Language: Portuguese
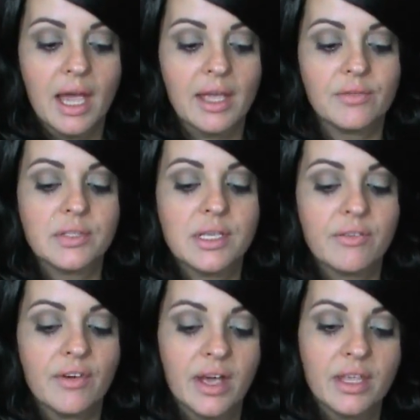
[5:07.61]
Aí
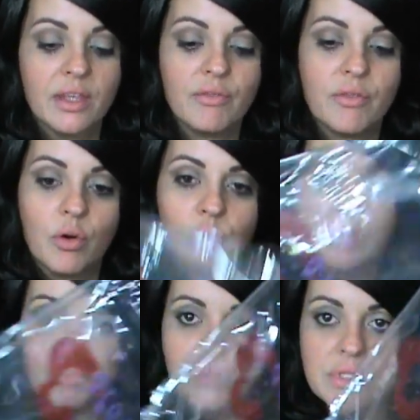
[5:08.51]
você vai e
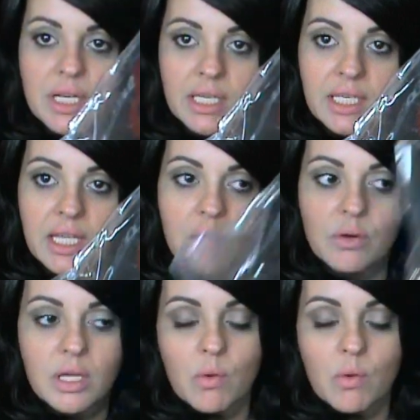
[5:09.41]
volta pro saquinho